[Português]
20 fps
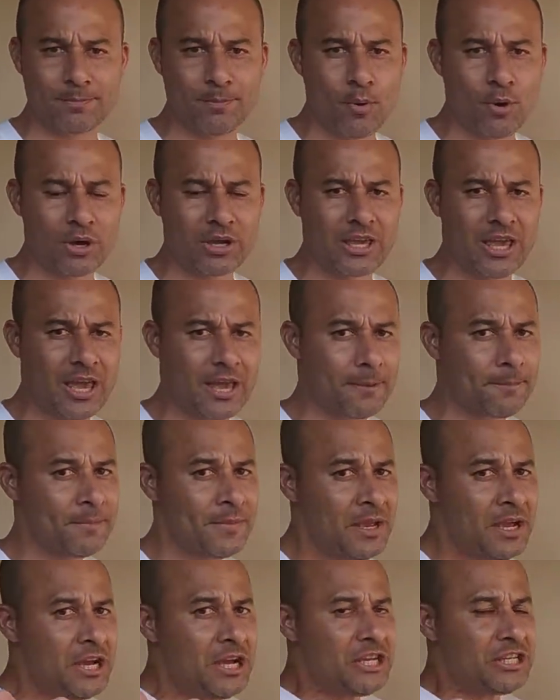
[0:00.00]
Por quê?
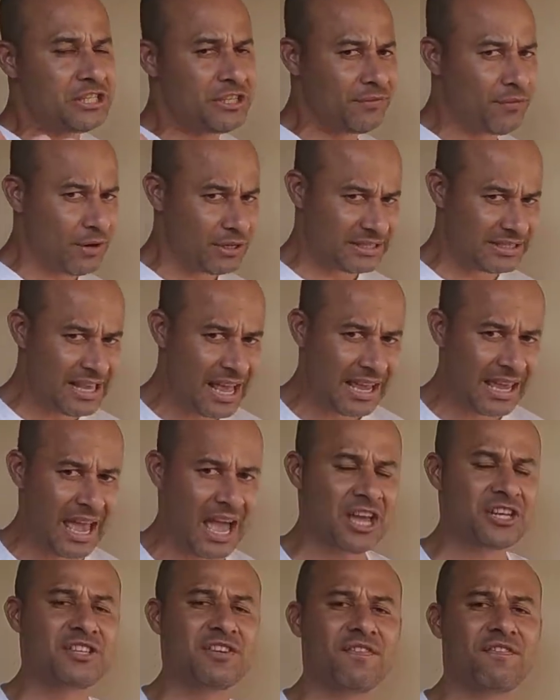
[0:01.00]
Se você
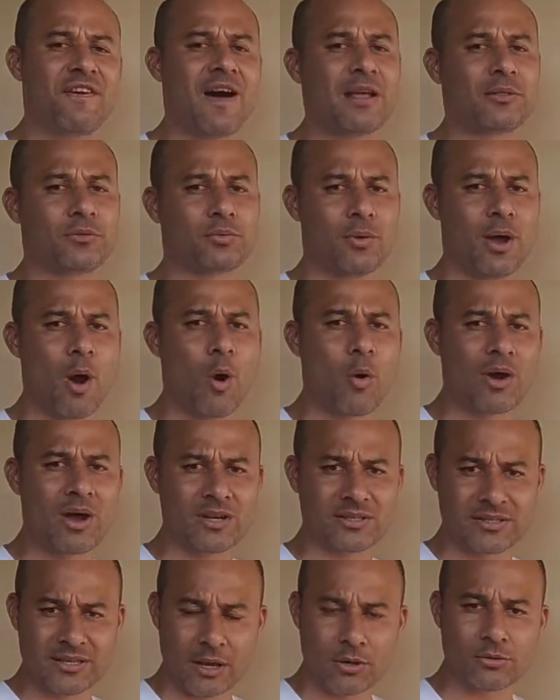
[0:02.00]
quer de fato
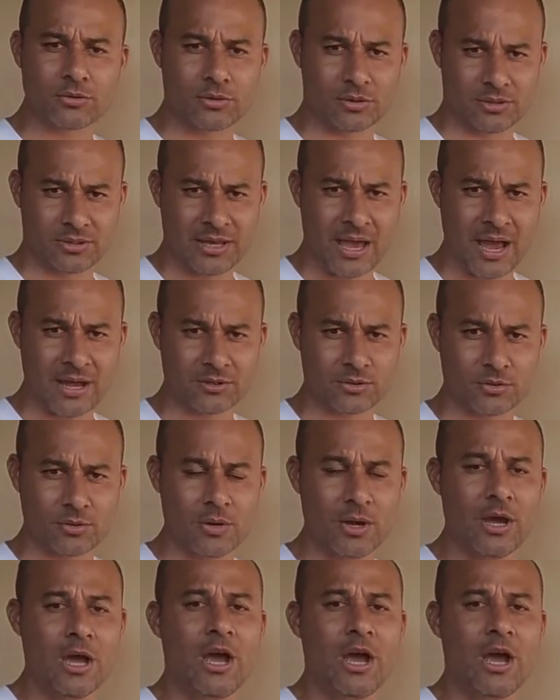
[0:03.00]
alcançar o sucesso,